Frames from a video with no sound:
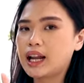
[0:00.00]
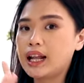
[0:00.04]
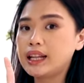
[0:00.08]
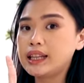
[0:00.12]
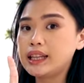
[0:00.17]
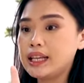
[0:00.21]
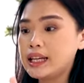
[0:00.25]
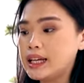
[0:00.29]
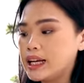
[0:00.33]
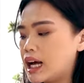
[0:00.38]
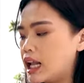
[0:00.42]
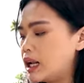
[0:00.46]

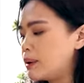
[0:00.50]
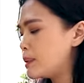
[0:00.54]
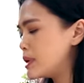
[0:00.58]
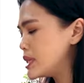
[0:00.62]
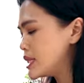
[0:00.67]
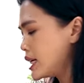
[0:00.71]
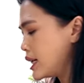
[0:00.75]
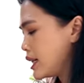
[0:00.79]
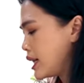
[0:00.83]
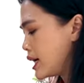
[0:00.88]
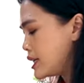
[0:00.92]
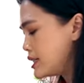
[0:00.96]
Kalian tinggal
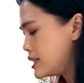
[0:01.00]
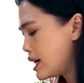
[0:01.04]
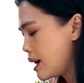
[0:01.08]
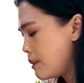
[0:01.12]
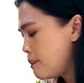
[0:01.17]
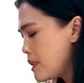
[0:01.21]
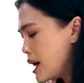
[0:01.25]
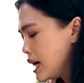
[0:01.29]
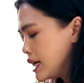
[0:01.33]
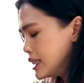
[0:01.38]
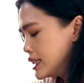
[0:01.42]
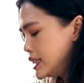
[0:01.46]
bersihin
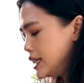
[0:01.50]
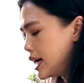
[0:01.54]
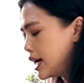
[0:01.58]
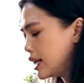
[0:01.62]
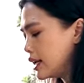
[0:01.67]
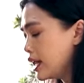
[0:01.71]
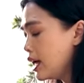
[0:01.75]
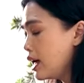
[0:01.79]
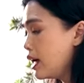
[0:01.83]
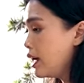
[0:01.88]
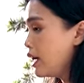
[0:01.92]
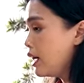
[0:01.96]
aja
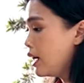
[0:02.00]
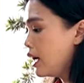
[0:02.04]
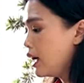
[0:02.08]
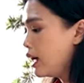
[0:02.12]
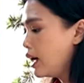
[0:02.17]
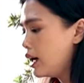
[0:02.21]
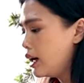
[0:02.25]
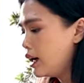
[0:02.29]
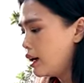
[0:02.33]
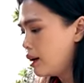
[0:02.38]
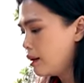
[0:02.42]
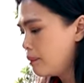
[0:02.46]
bagian
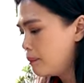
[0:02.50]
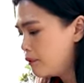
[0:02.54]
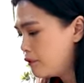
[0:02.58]
uh,